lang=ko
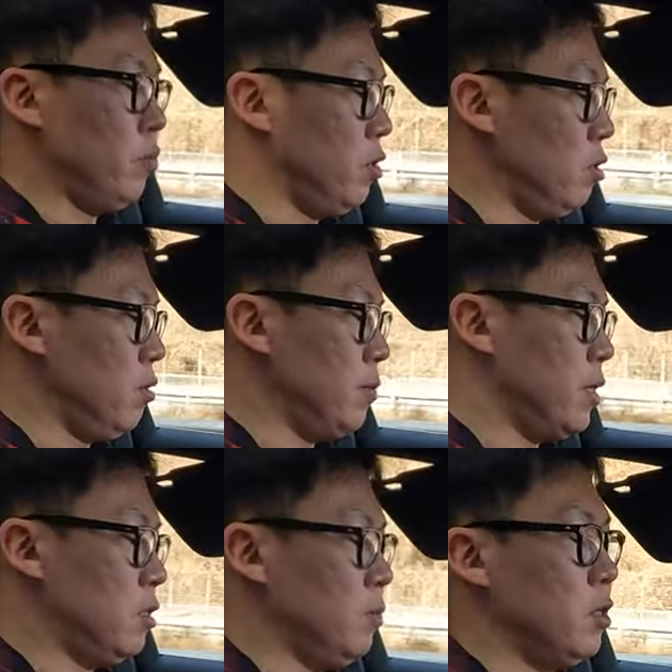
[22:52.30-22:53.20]
연비를
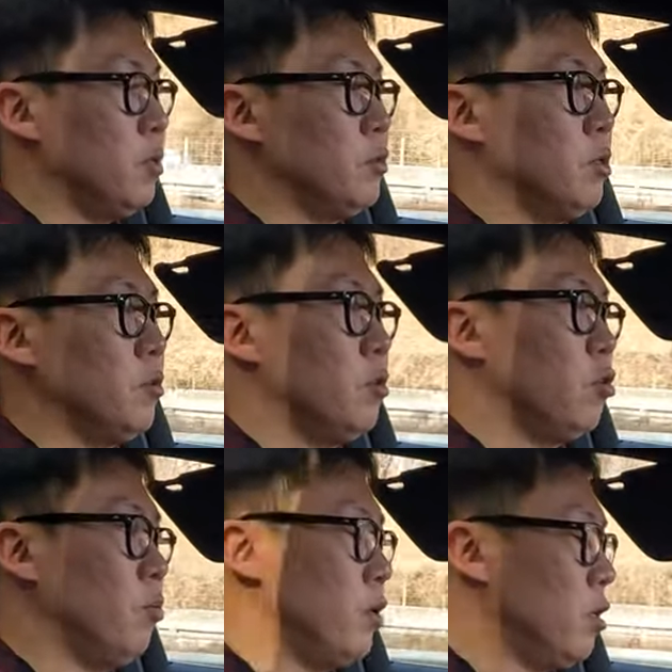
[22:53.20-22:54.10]
말씀을 드리면 지금
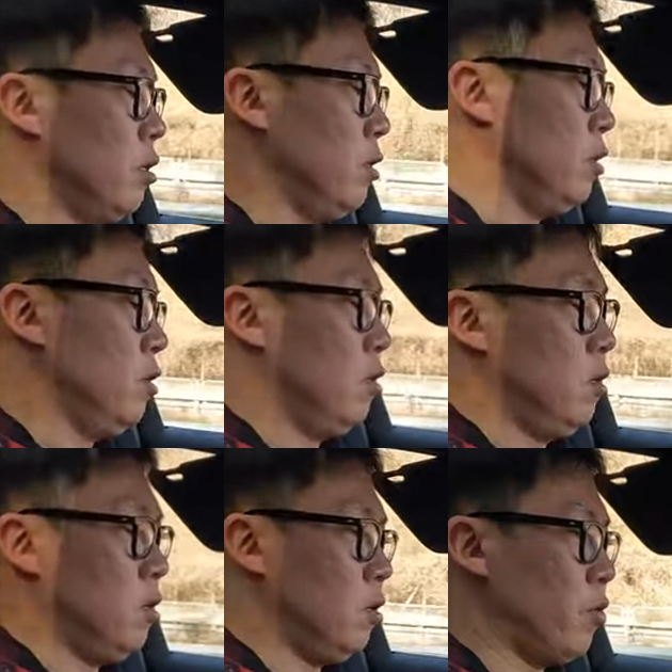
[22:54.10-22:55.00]
근데 연비가
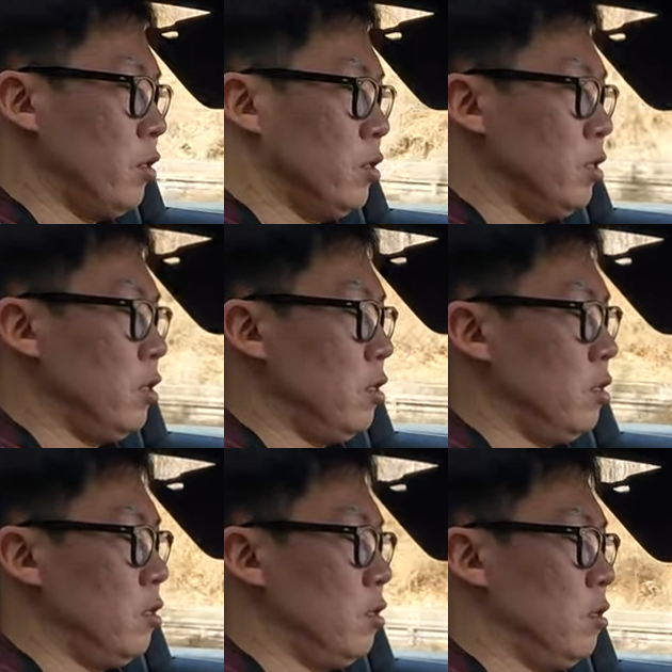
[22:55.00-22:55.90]

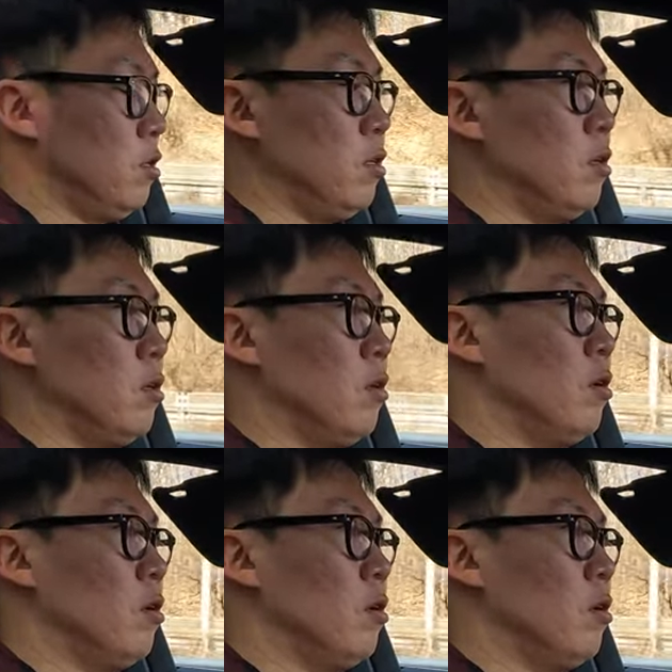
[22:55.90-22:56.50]
굉장히